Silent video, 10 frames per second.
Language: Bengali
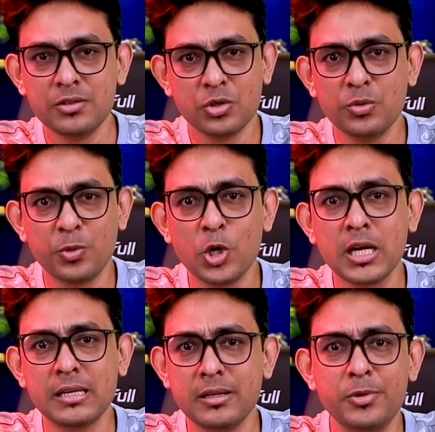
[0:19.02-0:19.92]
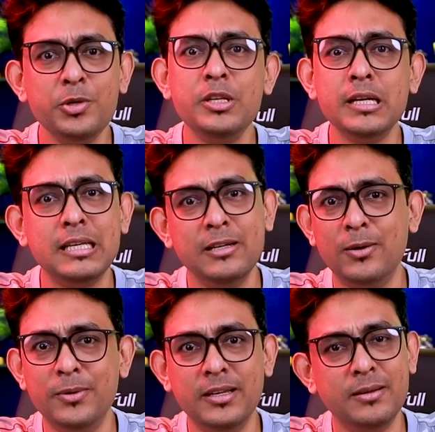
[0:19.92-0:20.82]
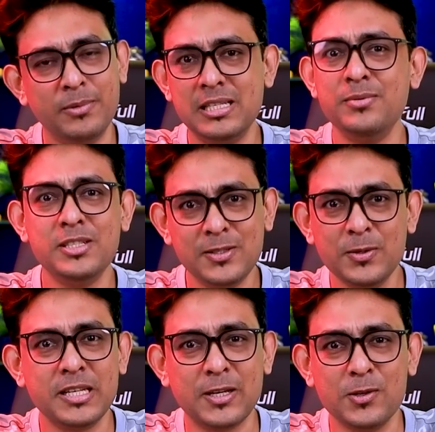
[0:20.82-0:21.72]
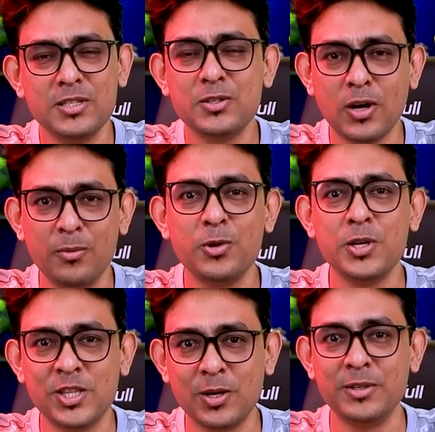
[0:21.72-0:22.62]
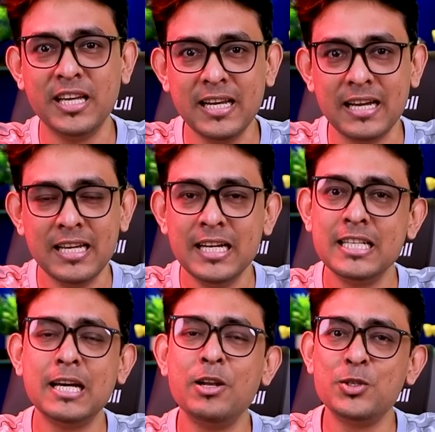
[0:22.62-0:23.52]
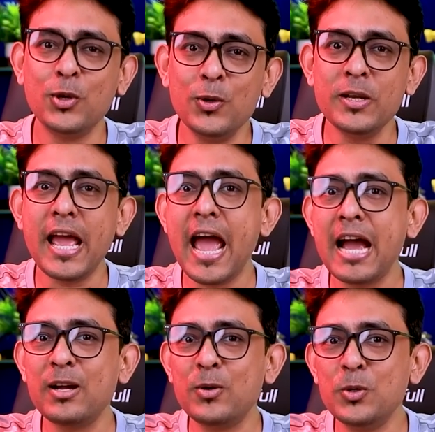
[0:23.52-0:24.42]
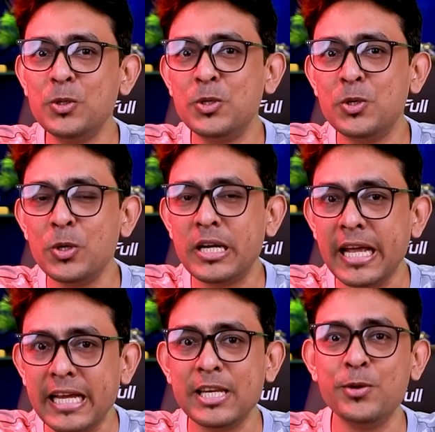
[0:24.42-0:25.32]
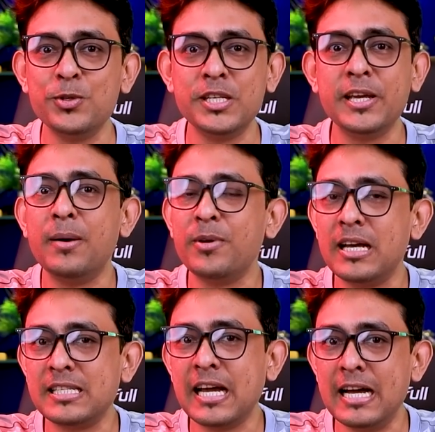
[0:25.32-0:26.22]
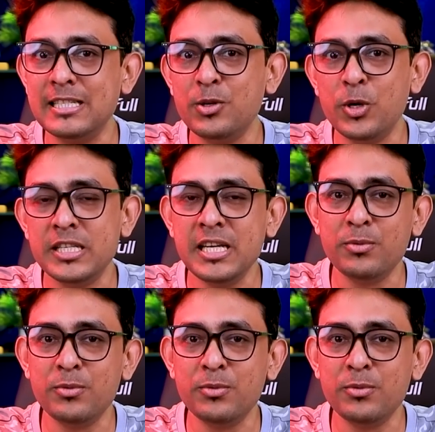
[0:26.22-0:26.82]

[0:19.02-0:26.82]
শুধু প্রোডাক্ট রিভিউ দিয়ে কি হবে মাঝে মাঝে তো টেকনোলজির খবরও নিতে হবে তাই না তাহলে চলুন একগুচ্ছ টেক নিউজ নিয়ে আমরা আজকে হাজির হয়েছি